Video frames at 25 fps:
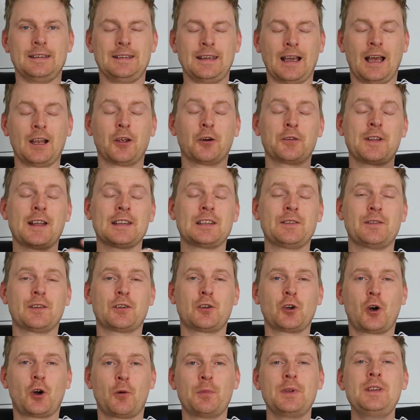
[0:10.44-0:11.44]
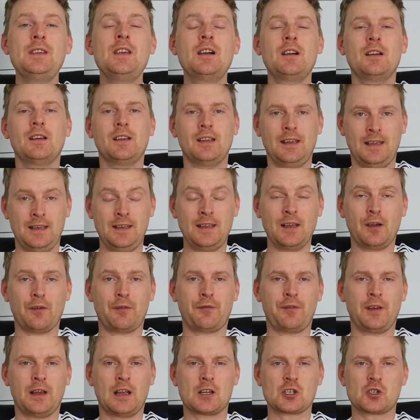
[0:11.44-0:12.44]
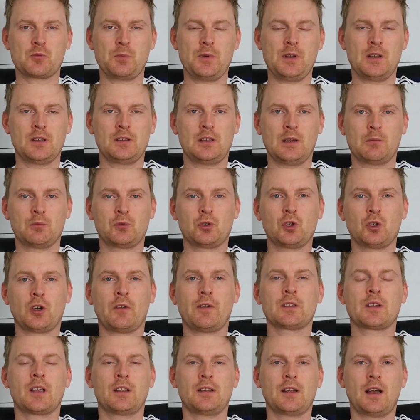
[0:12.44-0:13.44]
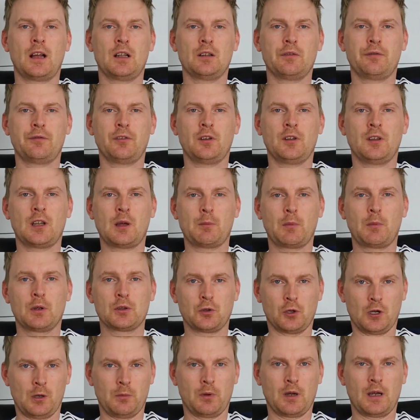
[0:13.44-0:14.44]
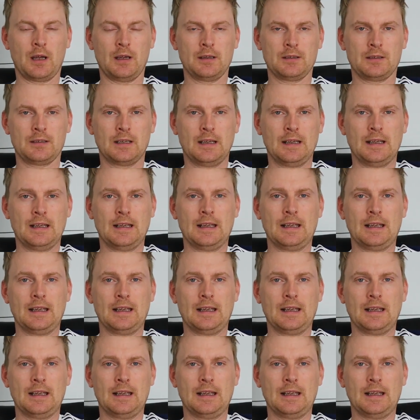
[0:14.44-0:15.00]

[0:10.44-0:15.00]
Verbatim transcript: Ja, hallo und herzlich willkommen hier in der Fängerschmiede, dem Torwartkanal für den Amateurbereich.